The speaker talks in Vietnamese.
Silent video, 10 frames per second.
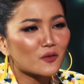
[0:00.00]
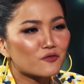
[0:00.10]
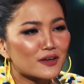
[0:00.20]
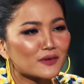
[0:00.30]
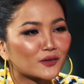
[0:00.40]

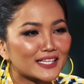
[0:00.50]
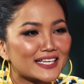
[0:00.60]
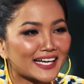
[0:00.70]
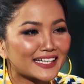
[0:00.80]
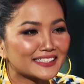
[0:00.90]
bộ phim đầu
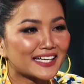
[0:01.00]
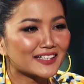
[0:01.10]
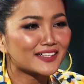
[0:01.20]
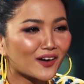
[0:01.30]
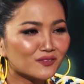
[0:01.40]
tiên anh
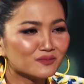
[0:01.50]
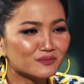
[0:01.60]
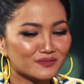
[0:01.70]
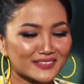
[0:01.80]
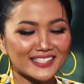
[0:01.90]
anh
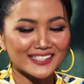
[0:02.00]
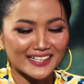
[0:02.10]
đóng đầu